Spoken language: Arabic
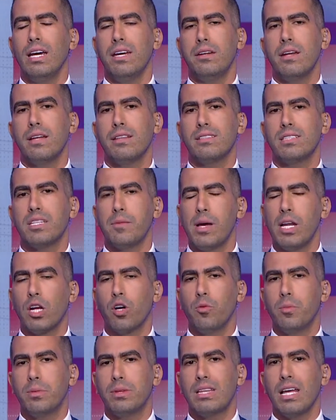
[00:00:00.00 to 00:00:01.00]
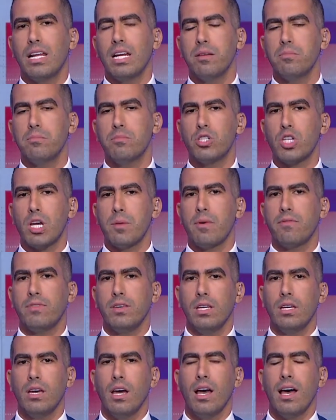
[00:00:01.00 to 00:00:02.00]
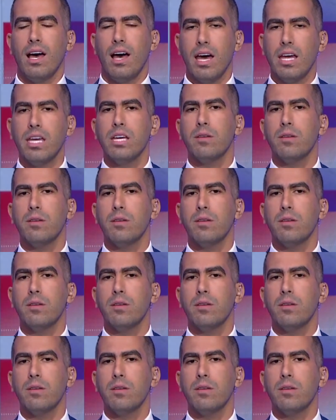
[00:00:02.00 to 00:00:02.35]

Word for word: نادي الزمالك وبالتالي مش هيبقى فيه اي